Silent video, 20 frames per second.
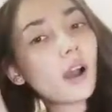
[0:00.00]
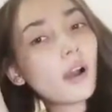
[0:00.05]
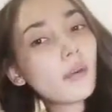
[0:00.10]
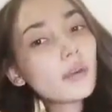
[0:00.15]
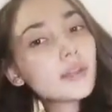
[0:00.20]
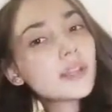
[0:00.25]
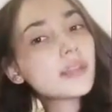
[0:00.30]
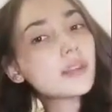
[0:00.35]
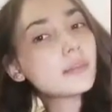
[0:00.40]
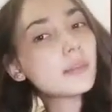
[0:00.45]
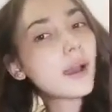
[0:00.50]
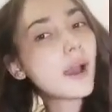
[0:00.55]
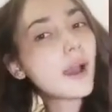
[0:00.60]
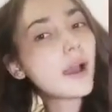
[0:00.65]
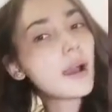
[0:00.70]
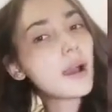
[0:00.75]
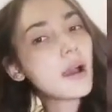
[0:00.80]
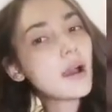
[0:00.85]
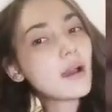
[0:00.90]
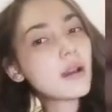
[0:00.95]
ก็วันนี้
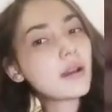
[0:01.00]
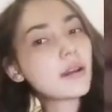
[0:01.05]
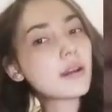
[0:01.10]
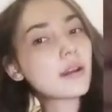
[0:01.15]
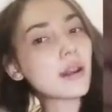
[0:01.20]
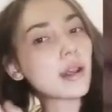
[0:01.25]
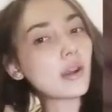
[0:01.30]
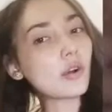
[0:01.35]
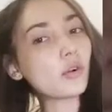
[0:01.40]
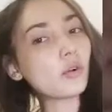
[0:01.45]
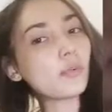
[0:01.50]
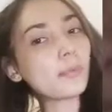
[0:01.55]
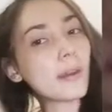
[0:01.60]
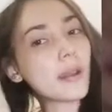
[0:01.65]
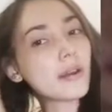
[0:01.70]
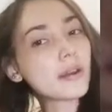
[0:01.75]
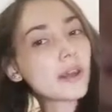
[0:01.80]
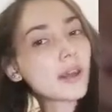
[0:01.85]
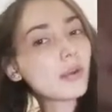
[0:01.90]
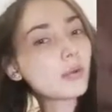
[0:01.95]
มาเร็ว
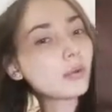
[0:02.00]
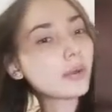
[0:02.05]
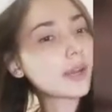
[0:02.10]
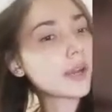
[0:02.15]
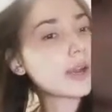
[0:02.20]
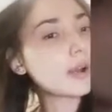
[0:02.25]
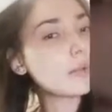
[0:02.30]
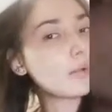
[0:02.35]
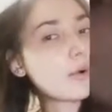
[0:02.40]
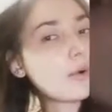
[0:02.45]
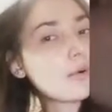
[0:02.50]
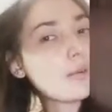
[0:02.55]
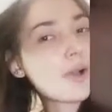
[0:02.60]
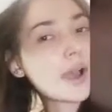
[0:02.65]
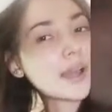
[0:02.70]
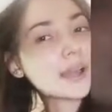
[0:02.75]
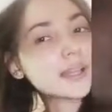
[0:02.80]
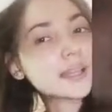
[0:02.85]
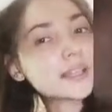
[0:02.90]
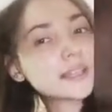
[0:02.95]
ไปเร็วนะคะว่อง
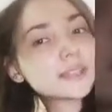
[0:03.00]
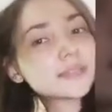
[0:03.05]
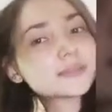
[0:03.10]
ไว